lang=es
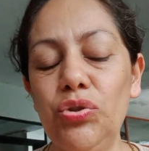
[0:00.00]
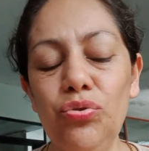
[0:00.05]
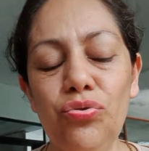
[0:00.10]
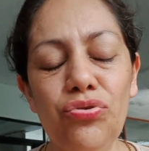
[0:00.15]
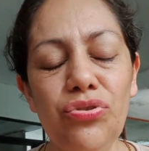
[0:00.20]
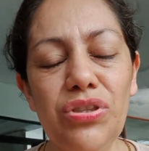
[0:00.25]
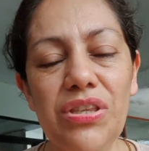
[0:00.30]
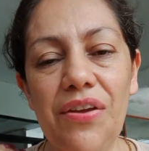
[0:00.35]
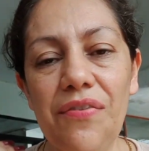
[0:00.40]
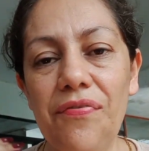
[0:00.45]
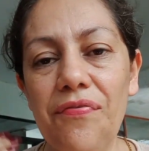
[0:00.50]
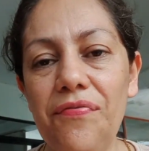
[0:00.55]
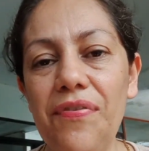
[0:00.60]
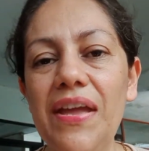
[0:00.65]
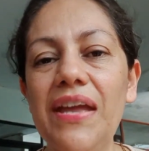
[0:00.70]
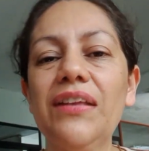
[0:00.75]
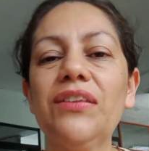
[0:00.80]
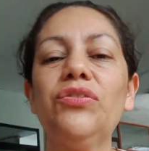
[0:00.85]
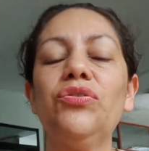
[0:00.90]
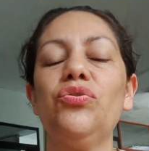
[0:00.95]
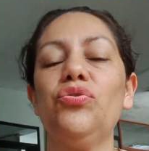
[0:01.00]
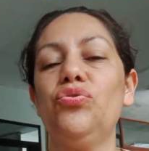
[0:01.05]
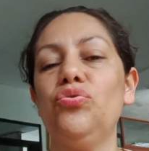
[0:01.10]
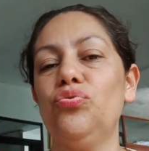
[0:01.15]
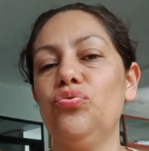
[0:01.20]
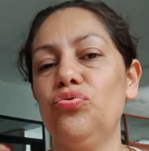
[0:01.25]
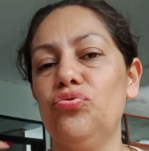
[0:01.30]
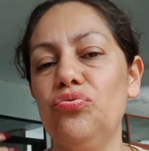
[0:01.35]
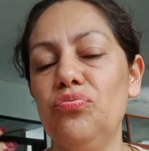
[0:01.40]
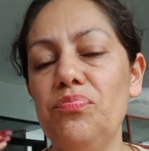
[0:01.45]
tus
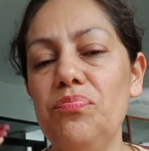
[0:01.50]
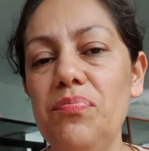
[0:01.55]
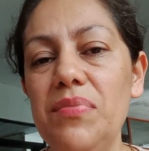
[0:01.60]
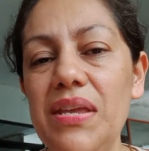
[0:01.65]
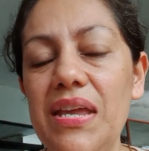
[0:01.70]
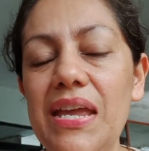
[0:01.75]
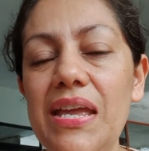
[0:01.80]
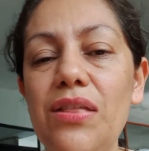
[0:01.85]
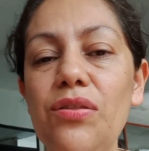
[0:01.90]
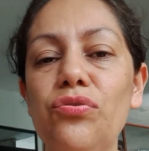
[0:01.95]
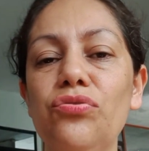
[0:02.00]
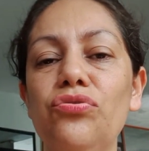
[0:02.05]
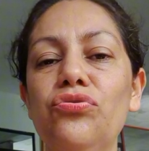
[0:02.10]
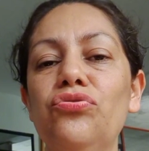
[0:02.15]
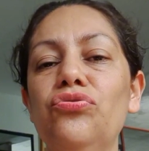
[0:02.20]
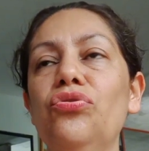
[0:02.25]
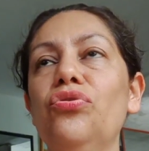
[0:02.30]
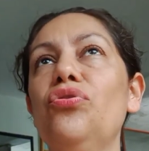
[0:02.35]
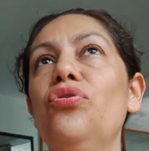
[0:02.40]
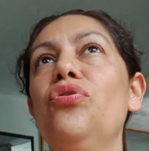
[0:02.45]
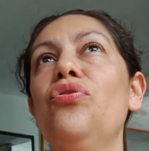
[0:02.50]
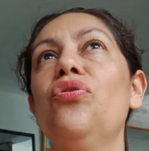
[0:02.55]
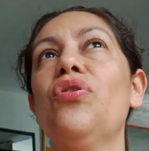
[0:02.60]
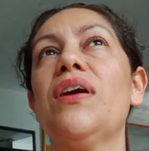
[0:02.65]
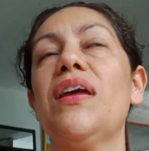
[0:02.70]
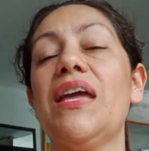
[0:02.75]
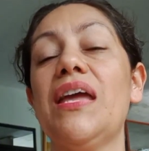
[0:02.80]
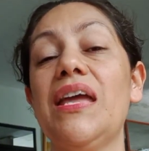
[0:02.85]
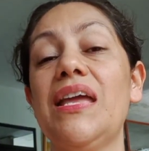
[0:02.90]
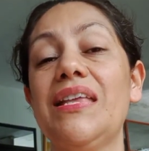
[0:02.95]
defectos, tus miedos, todo
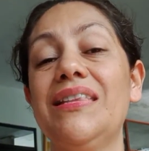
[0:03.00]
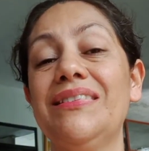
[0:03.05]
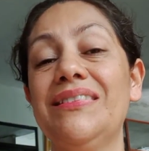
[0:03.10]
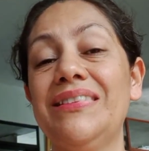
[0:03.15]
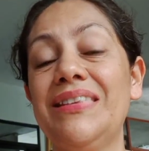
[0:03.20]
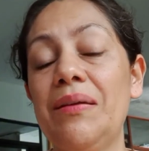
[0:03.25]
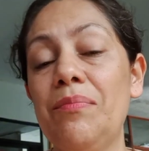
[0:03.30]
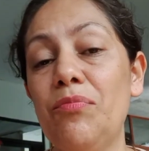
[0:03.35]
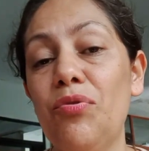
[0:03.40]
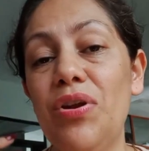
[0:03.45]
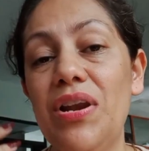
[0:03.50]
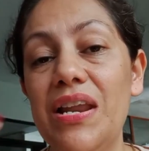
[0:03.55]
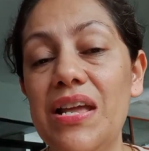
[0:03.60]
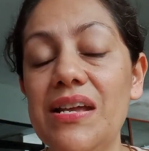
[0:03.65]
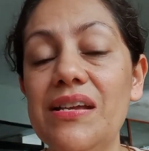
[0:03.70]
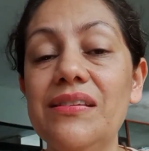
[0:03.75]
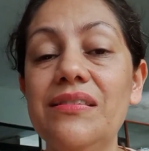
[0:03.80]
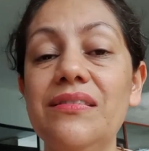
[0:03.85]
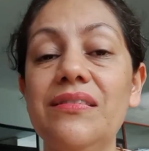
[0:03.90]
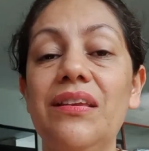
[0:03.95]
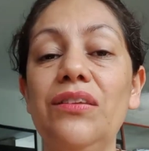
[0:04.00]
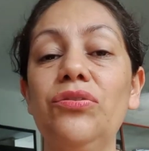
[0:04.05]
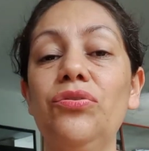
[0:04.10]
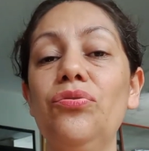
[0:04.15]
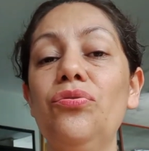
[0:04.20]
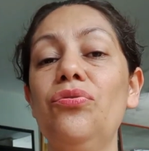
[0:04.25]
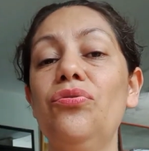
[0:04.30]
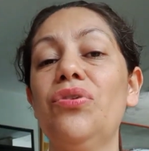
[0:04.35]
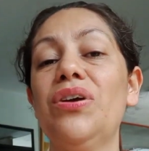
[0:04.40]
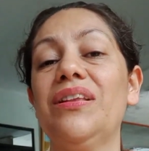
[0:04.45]
lo que te molesta,
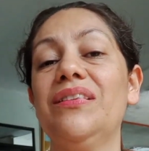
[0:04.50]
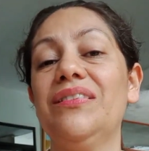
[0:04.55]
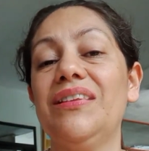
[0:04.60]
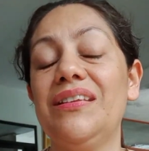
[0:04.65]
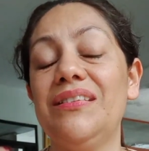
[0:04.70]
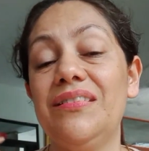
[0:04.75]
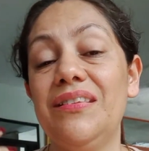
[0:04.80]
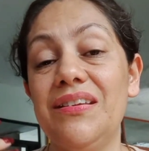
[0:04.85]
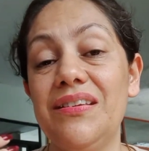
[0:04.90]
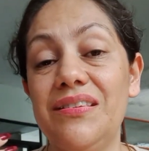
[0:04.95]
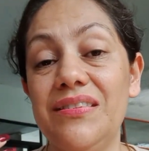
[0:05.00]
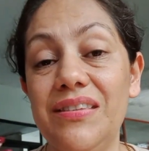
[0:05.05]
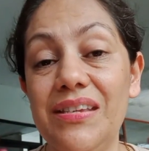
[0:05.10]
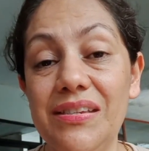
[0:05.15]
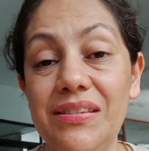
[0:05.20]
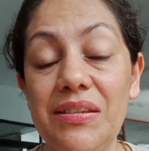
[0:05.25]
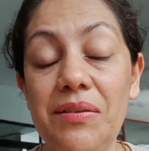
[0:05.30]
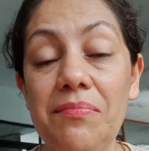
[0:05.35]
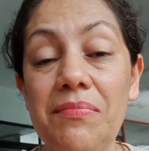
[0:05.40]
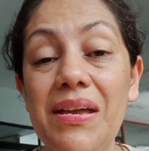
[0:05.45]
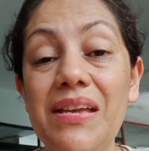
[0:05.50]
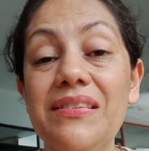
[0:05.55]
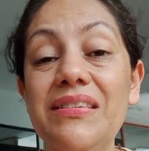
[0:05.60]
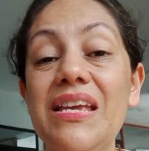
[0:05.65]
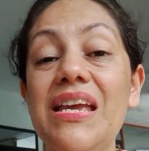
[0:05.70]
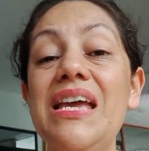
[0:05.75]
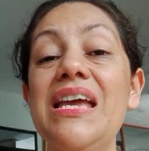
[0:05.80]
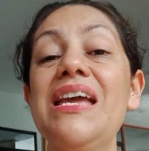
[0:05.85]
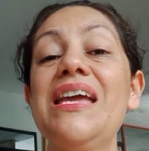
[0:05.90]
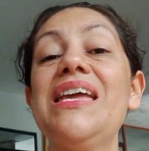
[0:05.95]
todo lo que te entristece
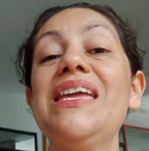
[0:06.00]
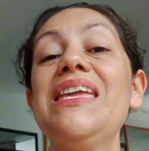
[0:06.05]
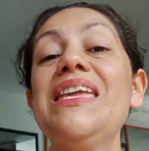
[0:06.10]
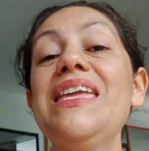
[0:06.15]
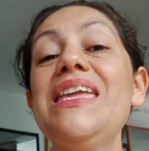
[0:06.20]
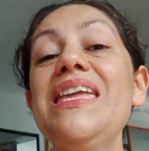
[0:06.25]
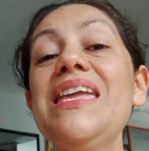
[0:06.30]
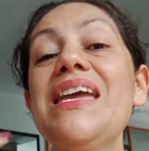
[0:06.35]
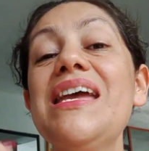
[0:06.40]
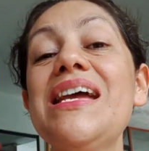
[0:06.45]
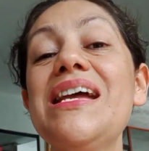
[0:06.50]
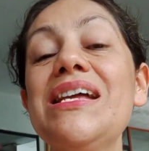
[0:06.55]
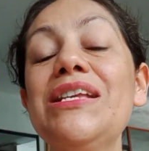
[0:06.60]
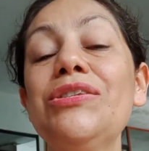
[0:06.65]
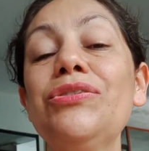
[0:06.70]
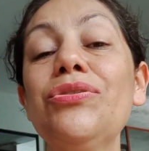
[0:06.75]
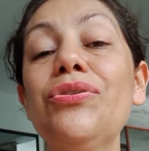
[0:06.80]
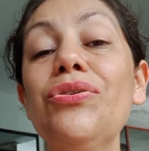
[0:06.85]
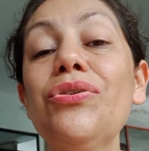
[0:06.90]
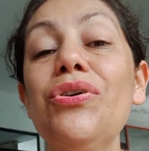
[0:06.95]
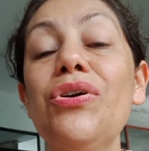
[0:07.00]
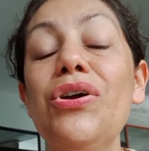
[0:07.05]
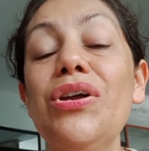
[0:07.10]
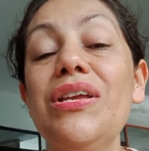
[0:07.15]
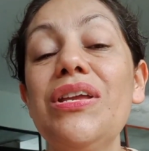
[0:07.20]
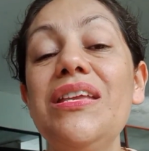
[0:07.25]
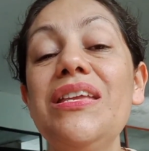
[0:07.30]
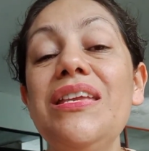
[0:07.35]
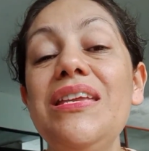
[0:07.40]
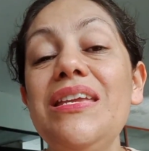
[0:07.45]
más y eso
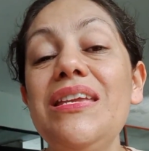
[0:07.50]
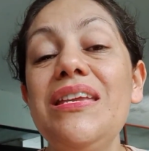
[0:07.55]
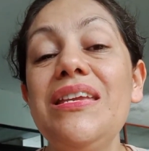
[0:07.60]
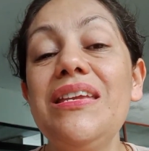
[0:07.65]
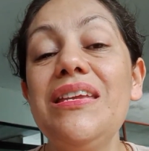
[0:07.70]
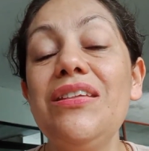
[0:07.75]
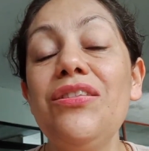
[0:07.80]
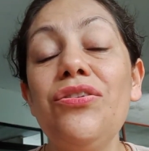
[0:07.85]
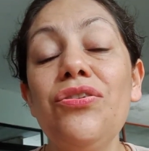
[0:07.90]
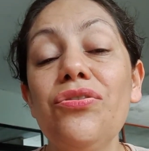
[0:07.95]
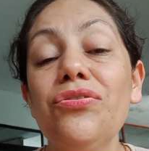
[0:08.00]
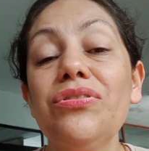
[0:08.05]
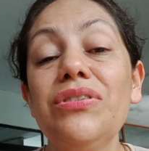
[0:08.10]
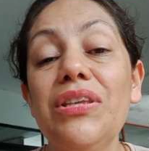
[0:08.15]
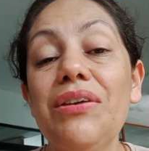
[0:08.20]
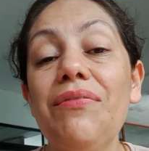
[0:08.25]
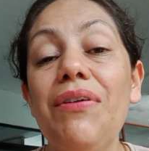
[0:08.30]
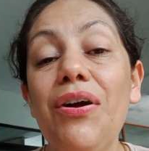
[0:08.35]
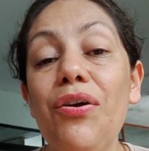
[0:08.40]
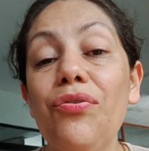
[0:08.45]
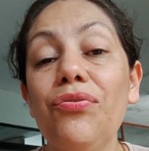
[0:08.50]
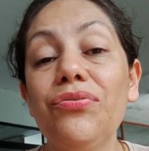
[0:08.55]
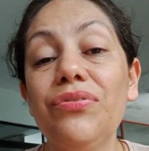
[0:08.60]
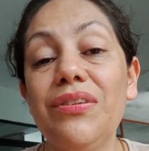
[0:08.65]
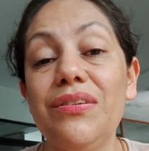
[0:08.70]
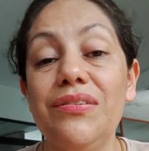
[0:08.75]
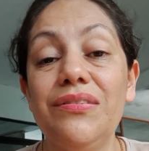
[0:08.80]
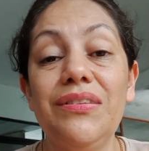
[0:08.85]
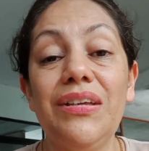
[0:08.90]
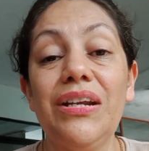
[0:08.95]
y, Dios te va a
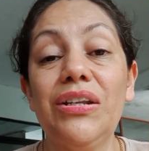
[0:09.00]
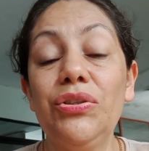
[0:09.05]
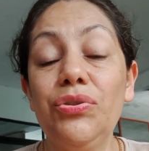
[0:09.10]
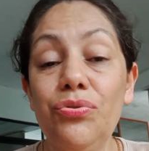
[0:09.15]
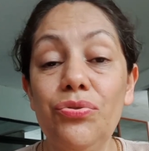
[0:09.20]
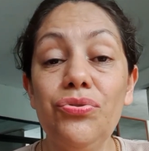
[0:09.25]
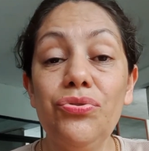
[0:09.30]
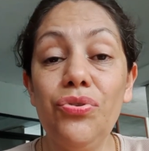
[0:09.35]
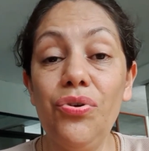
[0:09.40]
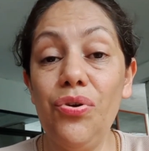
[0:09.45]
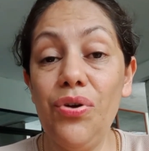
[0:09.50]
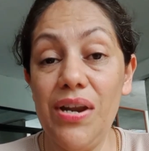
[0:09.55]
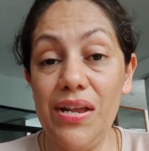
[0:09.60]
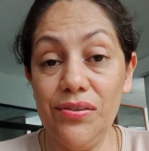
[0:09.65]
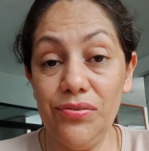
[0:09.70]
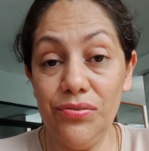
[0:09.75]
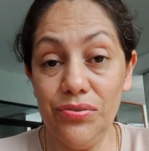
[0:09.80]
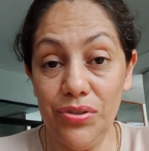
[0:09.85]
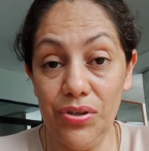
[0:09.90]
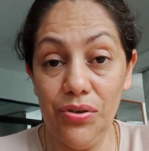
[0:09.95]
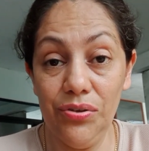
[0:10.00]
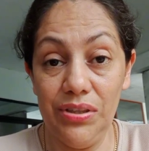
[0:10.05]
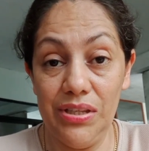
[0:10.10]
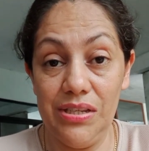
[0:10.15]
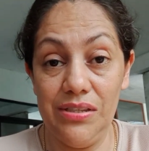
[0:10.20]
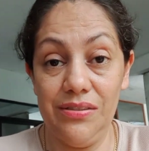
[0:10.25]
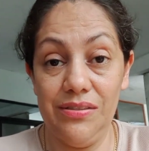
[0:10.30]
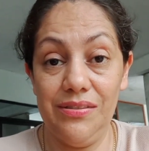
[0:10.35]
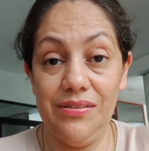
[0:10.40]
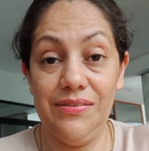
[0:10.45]
contestar tus
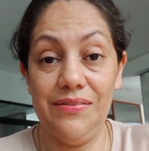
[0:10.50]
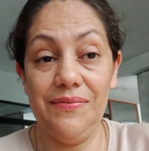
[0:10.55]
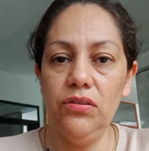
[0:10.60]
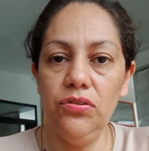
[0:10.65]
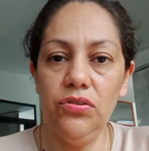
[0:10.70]
oraciones.